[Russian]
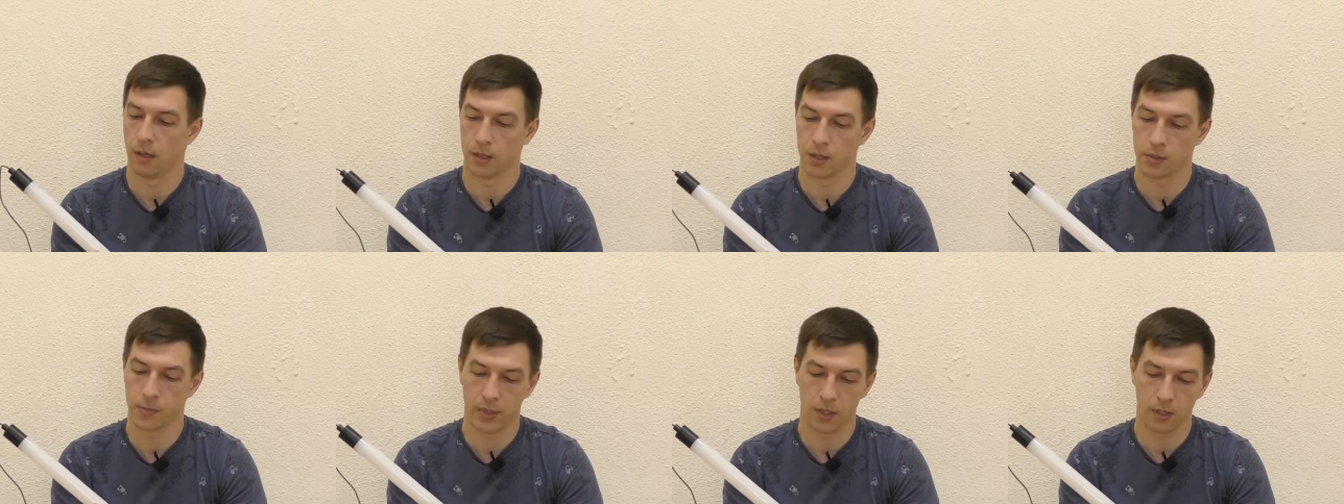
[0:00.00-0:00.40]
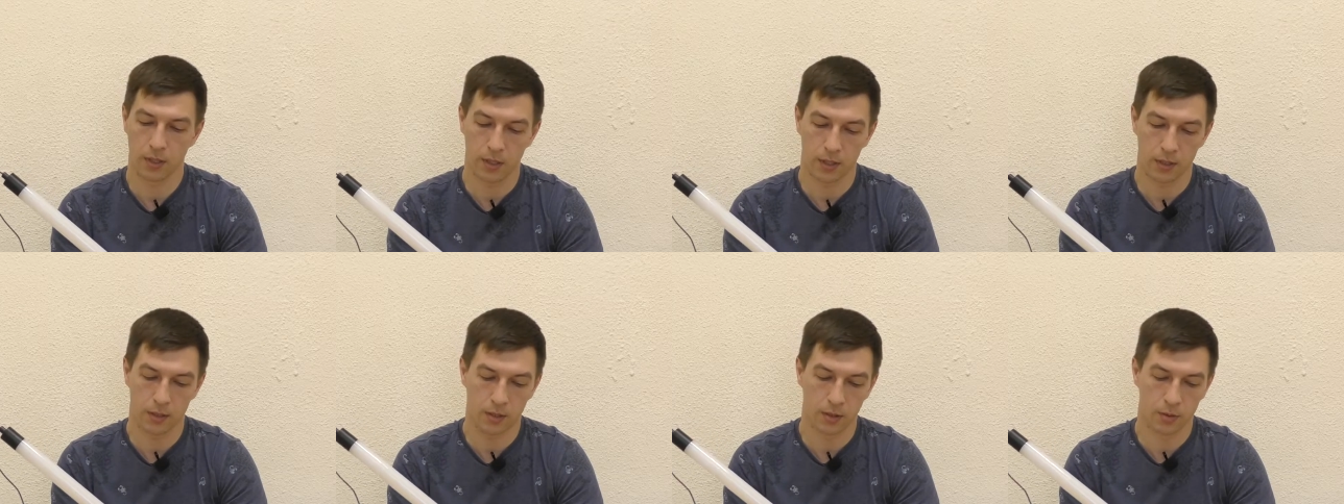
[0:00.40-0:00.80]

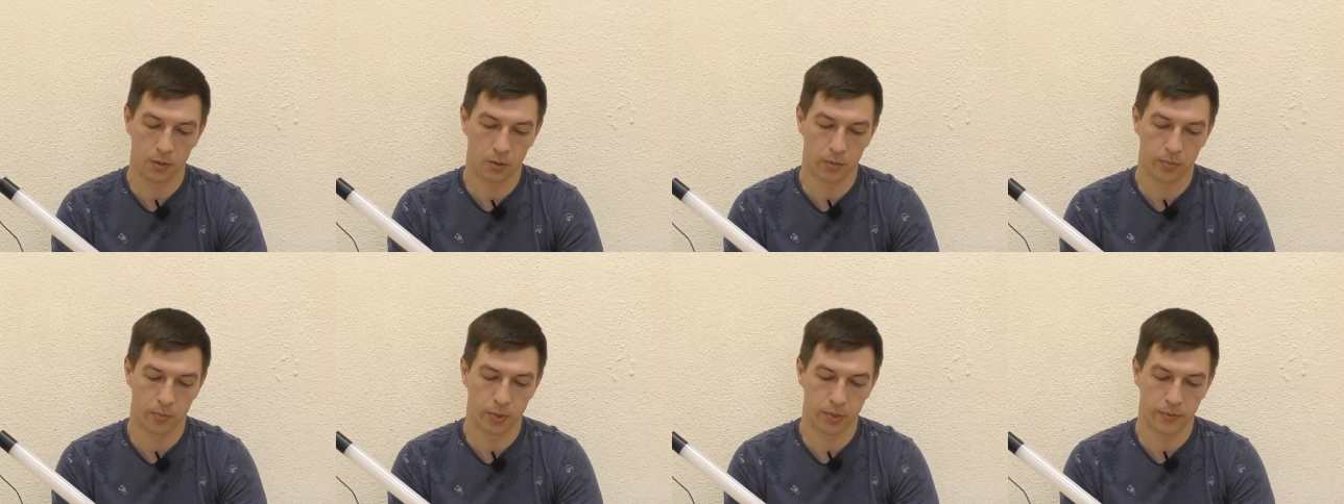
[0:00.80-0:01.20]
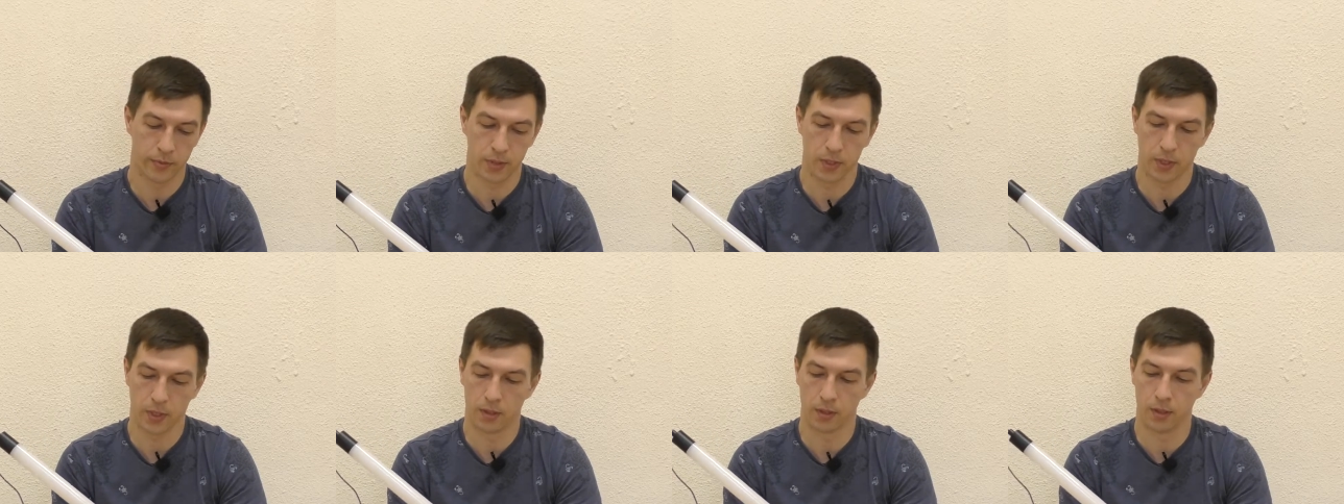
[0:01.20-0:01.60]
Располагается он по
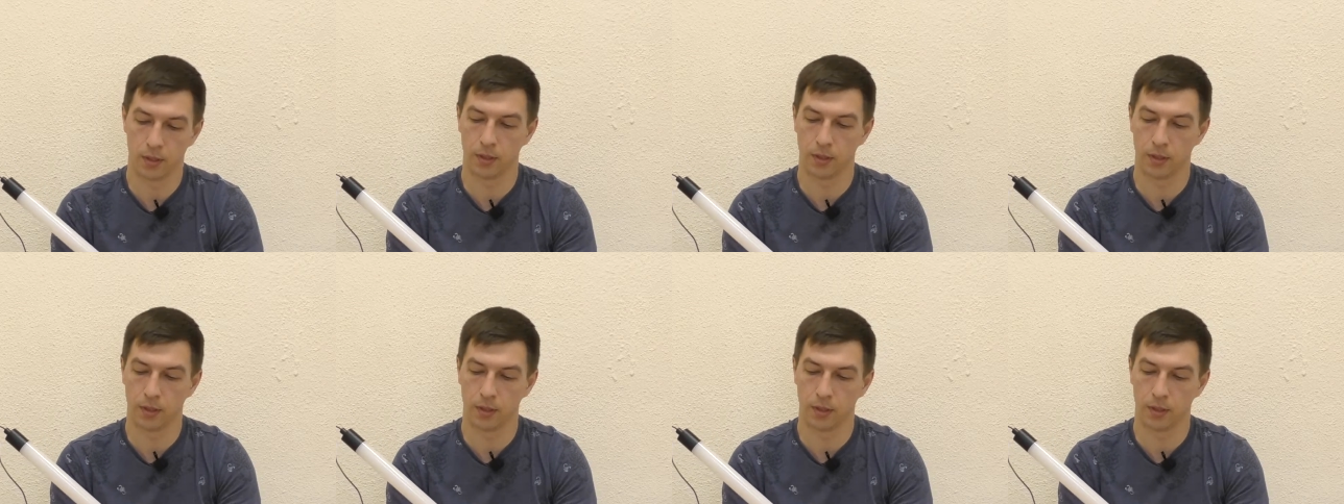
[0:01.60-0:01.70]
всей